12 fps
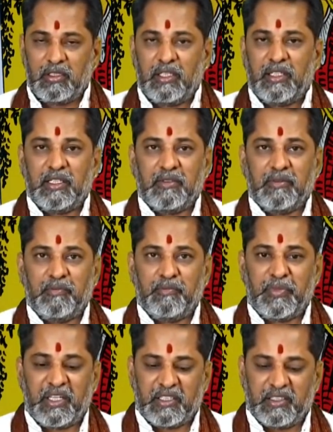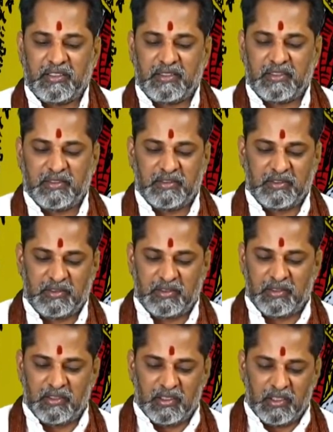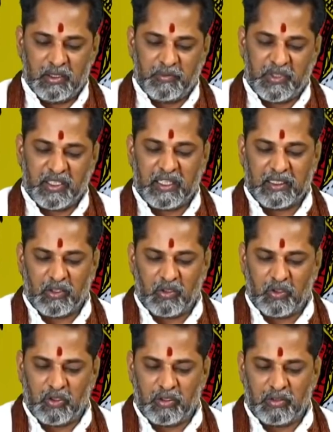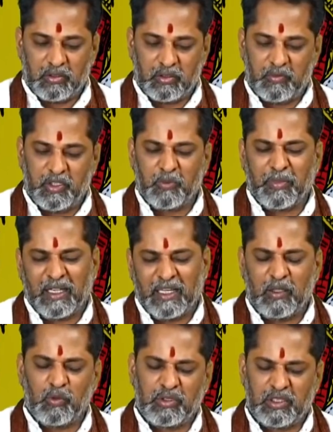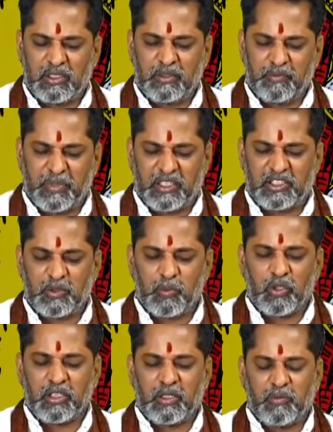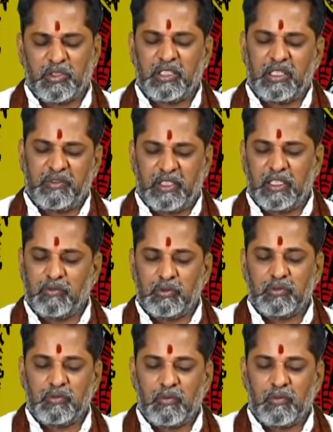ఎయిట్ ఆఫ్ పెంటికల్స్ మీరు గతంలో మీకు బాగానే ఉంది పెద్ద చెప్పుకోలేని ఇబ్బందులు ఏమీ లేవు